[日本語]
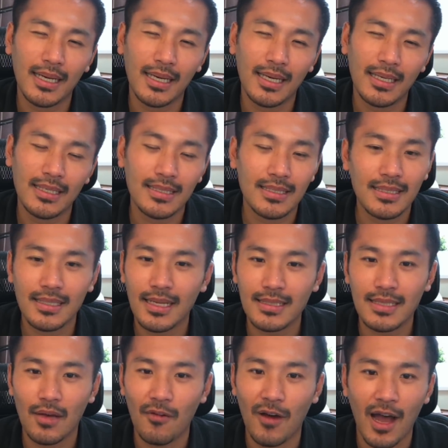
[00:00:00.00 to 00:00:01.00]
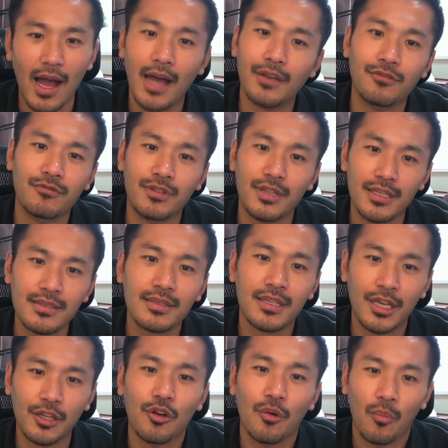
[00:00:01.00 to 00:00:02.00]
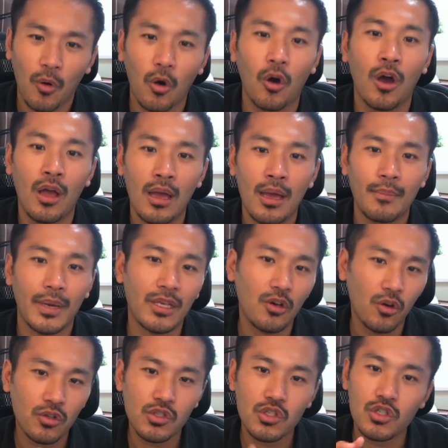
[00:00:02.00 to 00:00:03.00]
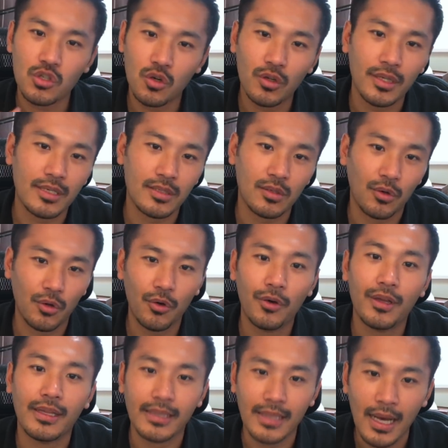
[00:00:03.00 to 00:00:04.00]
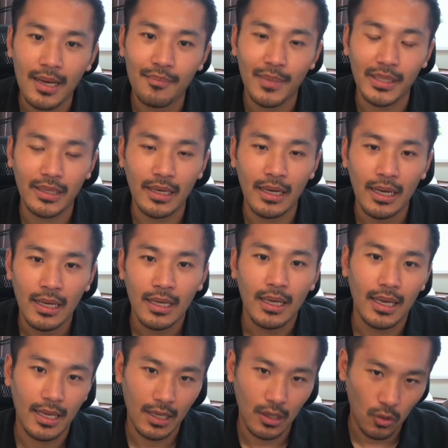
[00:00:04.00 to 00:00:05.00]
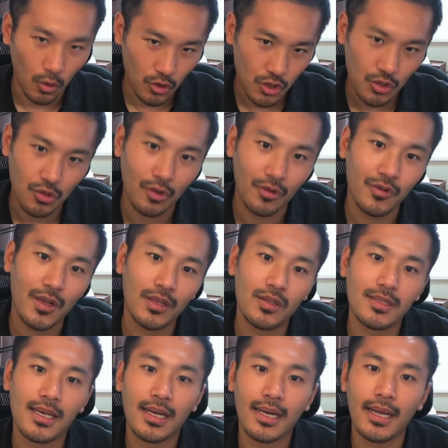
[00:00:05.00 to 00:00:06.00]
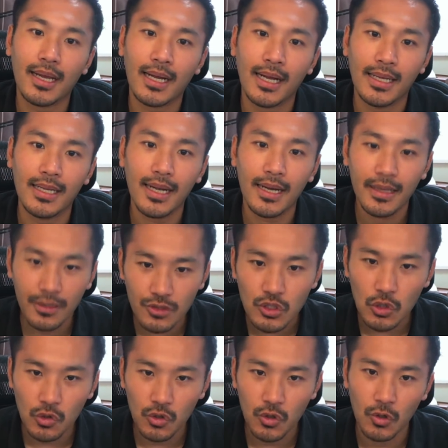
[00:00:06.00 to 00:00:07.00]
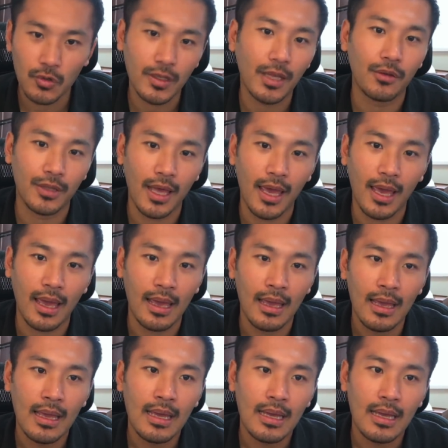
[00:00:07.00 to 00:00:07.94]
いづらさはあるんですけども、まあ、45で揃えれた、また、えー、50をフレンドさんから借りられる状況なので、